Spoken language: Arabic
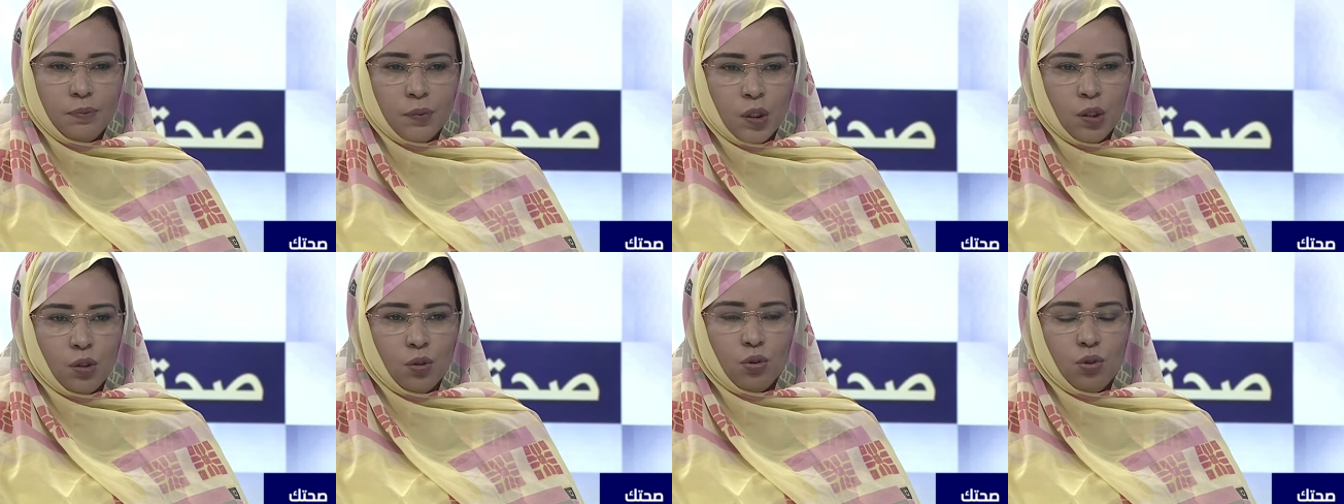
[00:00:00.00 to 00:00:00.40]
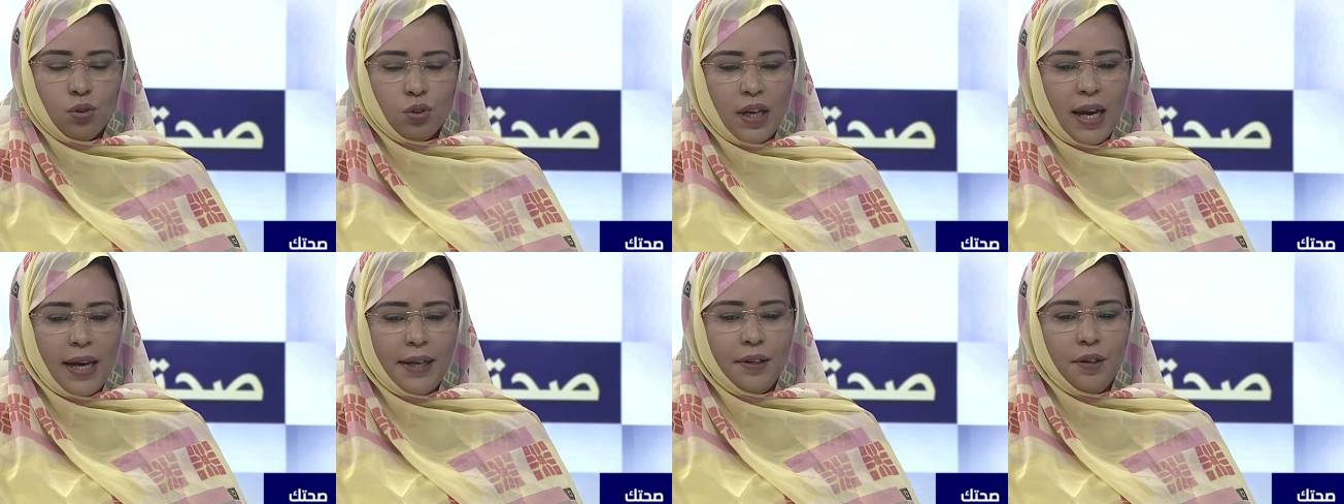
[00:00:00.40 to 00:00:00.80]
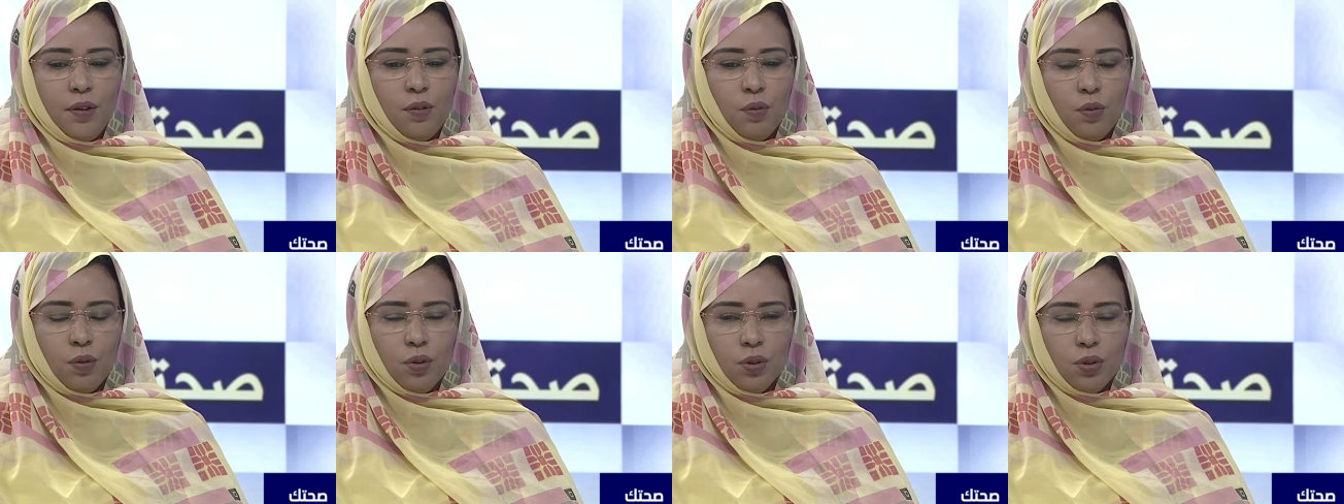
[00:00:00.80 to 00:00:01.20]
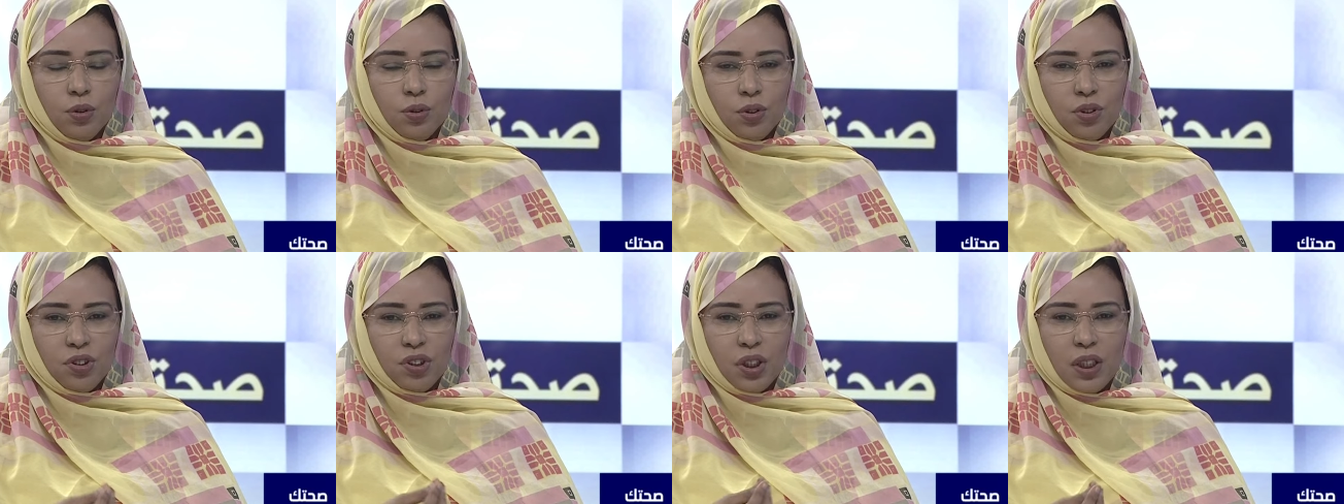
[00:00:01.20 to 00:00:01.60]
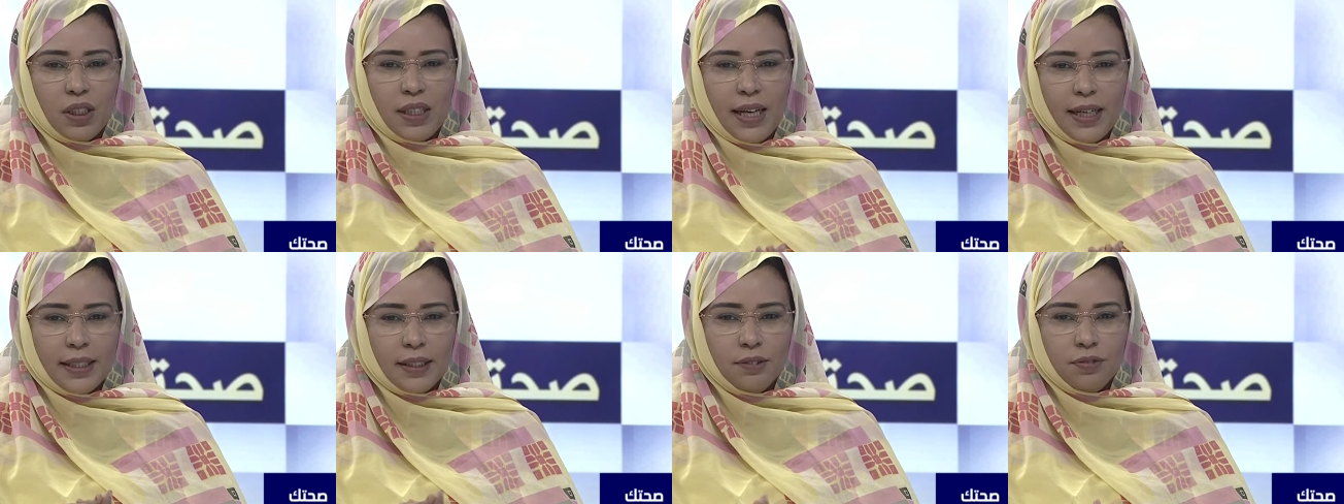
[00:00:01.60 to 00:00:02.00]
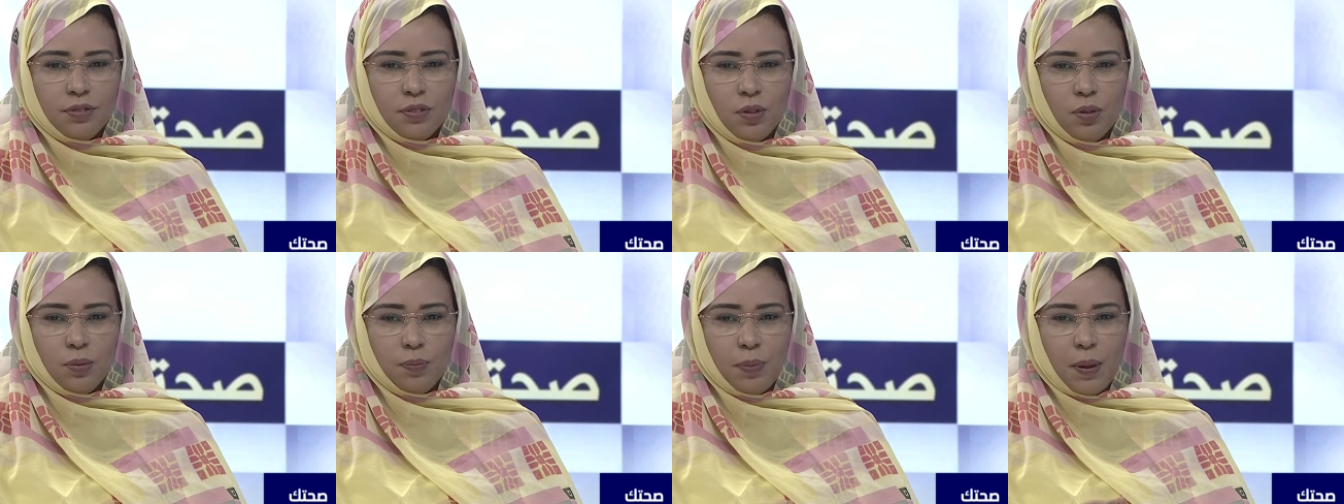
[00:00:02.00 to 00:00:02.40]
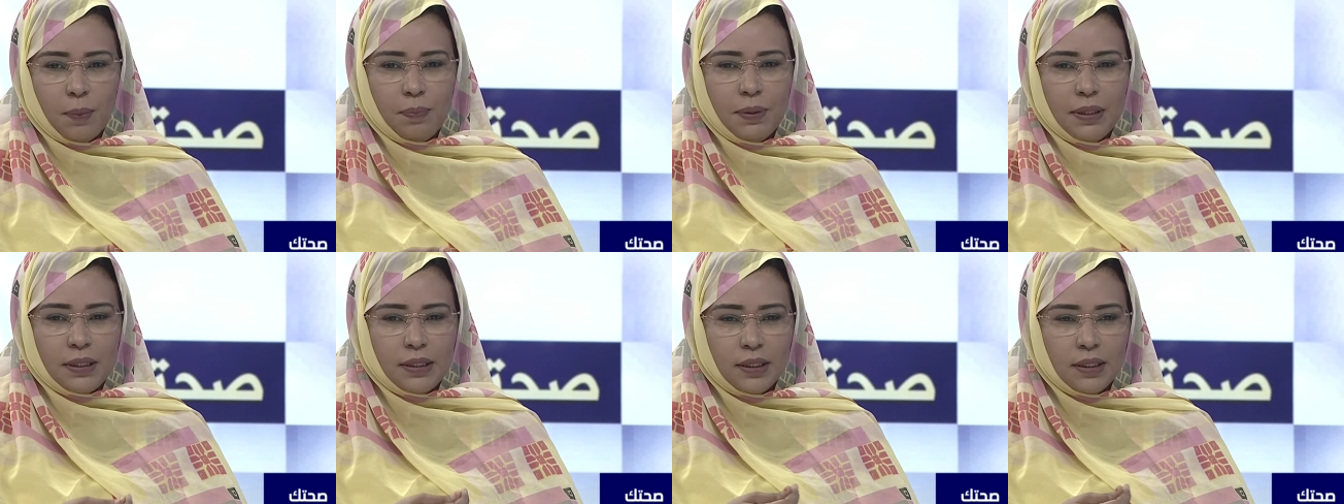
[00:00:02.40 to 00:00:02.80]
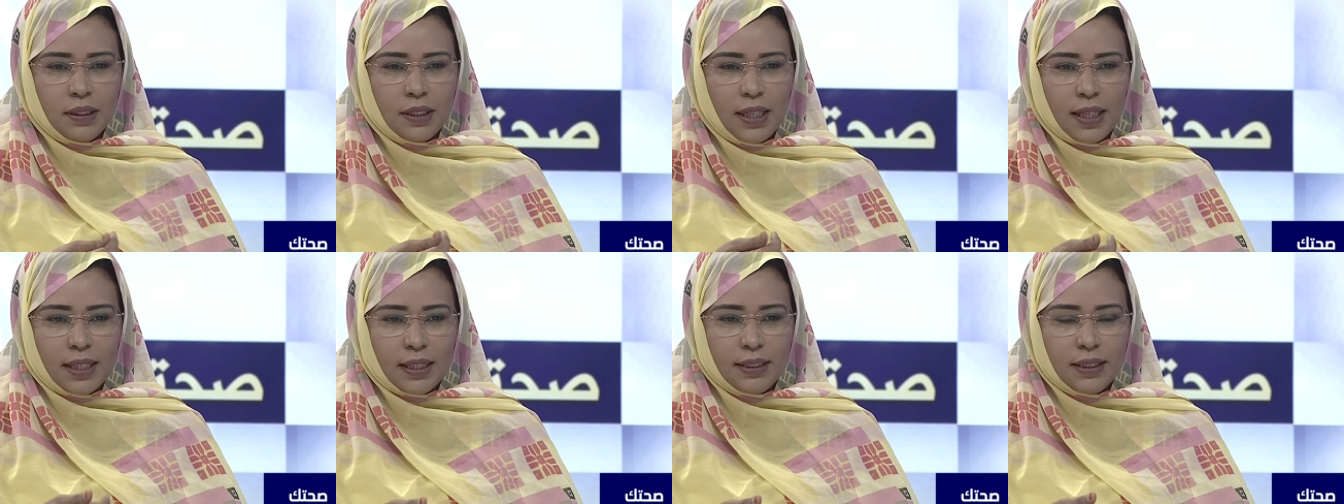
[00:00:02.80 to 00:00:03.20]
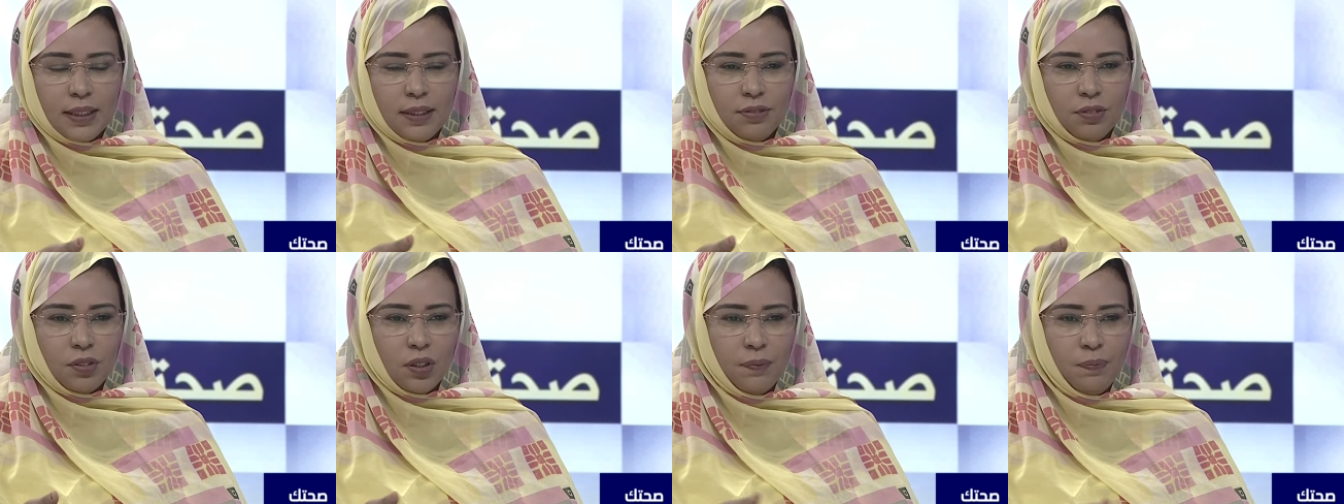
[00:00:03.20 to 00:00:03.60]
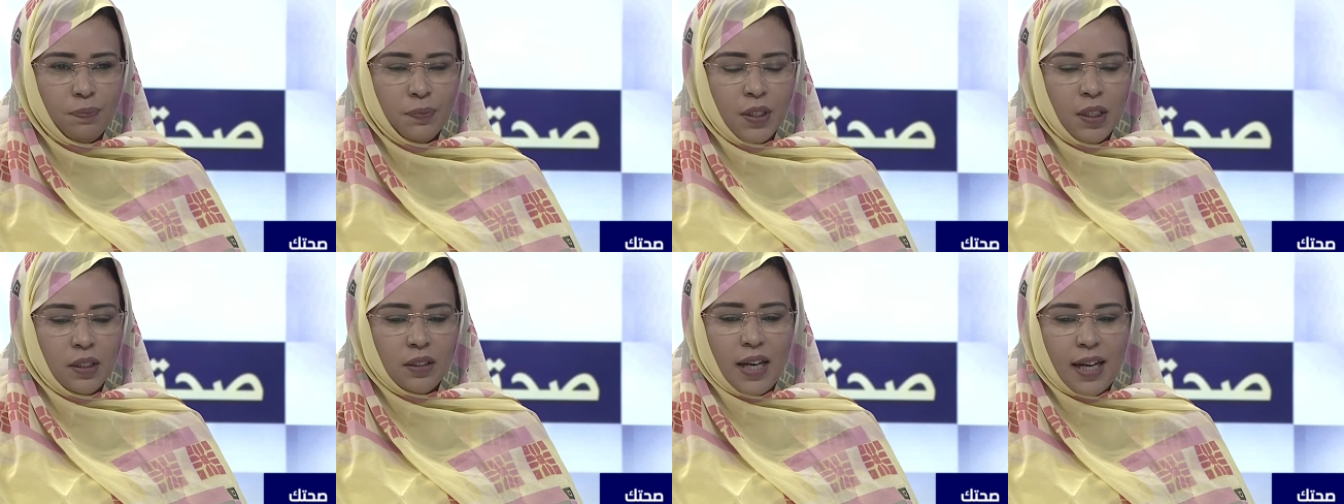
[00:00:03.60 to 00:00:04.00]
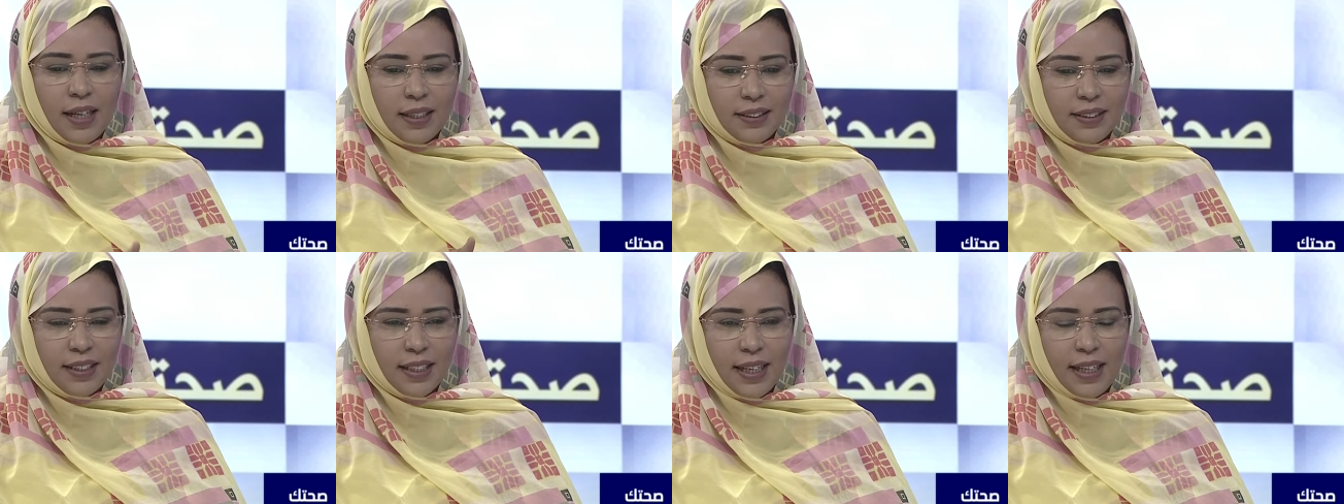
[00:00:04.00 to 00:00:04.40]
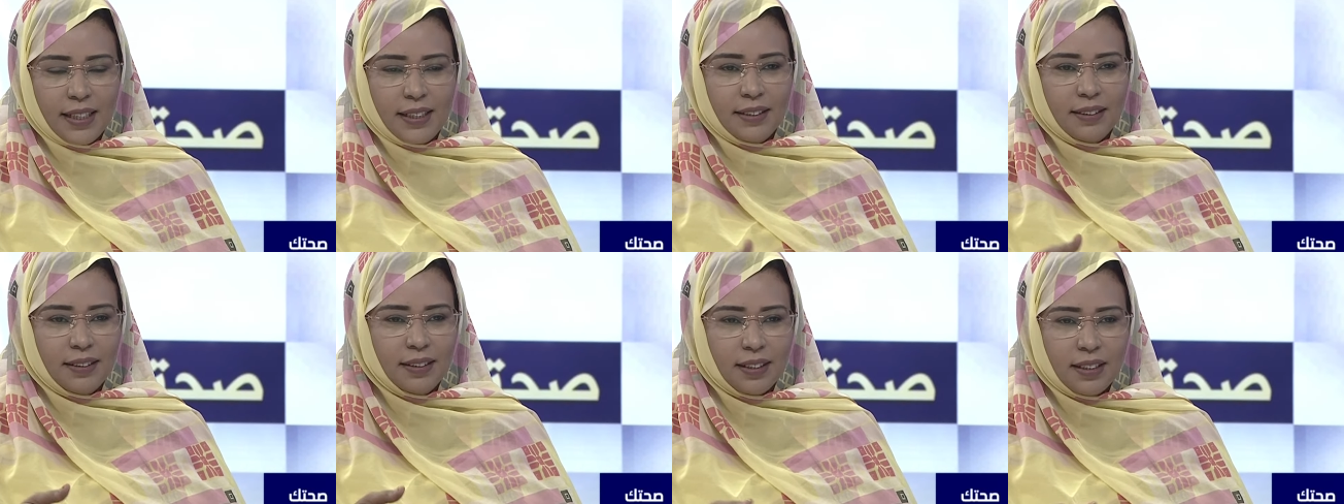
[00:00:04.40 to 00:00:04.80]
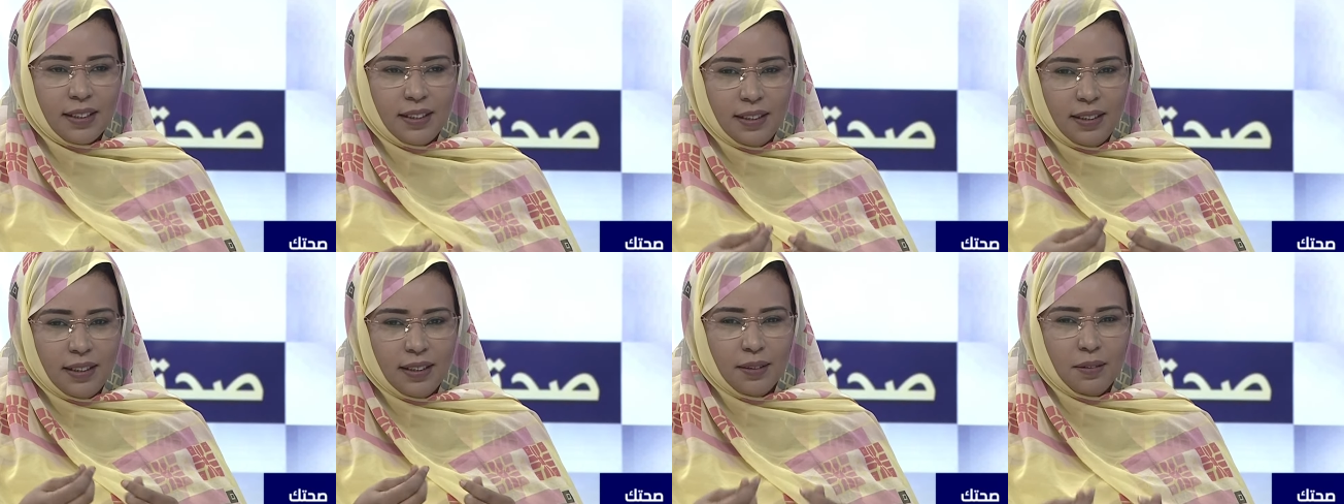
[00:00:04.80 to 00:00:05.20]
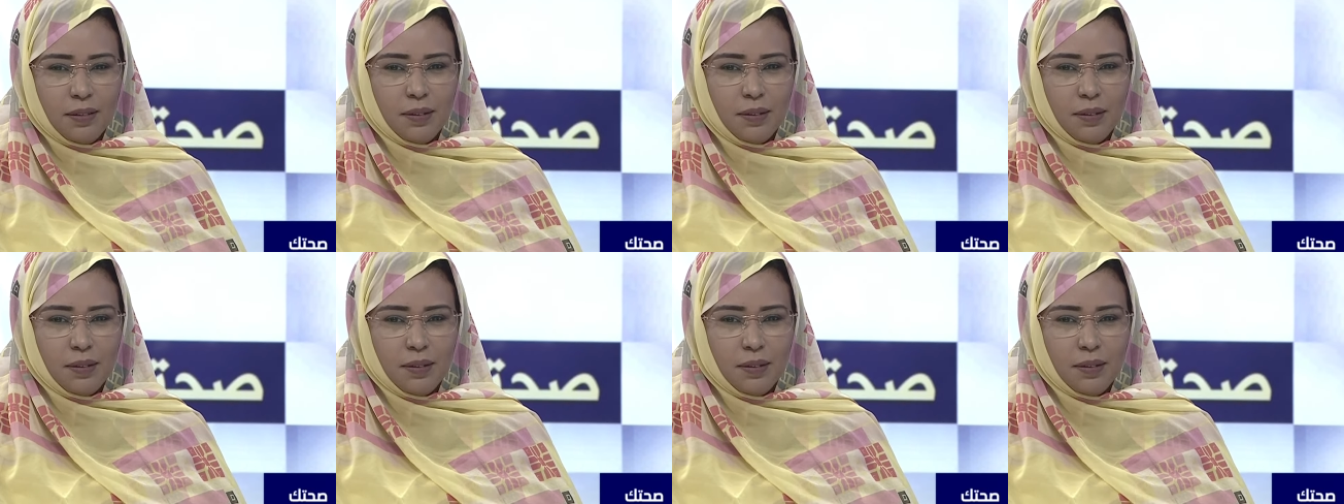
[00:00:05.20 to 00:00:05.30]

نقولوا نحن انه يعود الجلد كاع كيف البابي دي سيجاريت كيف طاقه سيجاريتيك اللي